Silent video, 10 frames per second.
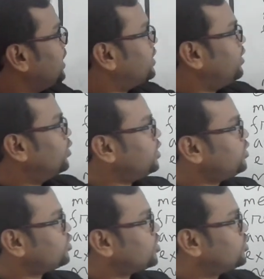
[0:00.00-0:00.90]
তাহলে
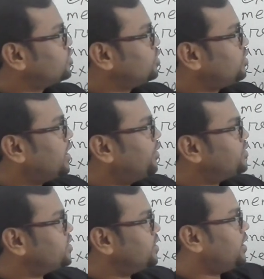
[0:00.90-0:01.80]
অতিরিক্ত তথ্য যেহেতু দেওয়া
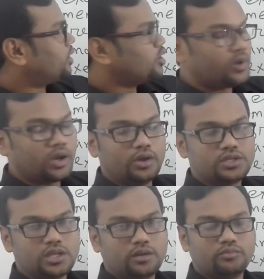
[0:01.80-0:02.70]
হচ্ছে এর আগেও বলা
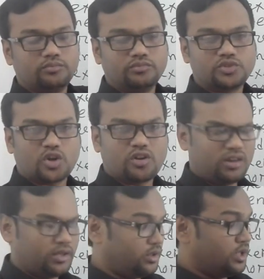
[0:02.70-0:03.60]
হয়েছে এর
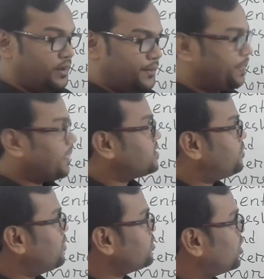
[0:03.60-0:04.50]
সকালে যে
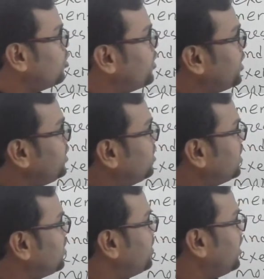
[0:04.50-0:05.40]
ব্যায়াম করার উপকারিতা
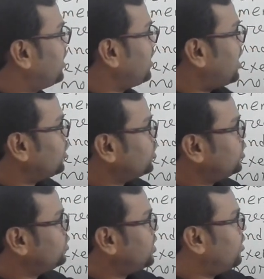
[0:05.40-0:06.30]
তারপরে এখানে আরও
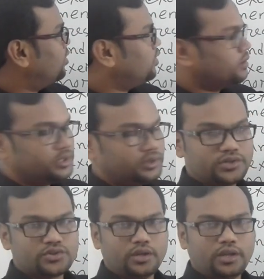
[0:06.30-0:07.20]
তথ্য দেওয়া হলো
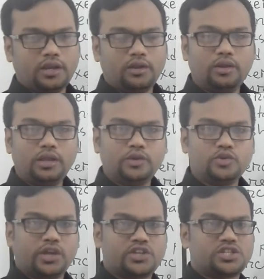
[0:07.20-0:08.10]
দেড়শো এখানে
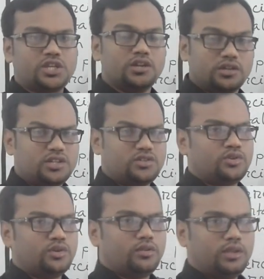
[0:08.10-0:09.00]
একটু এক্সটেন্ডেড
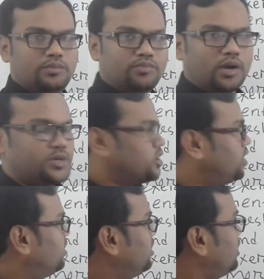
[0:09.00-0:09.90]

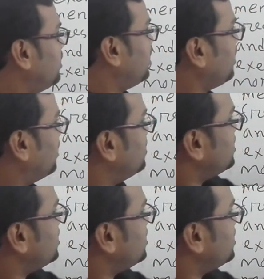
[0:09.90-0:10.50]
ইনফরমেশান হ্যাঁ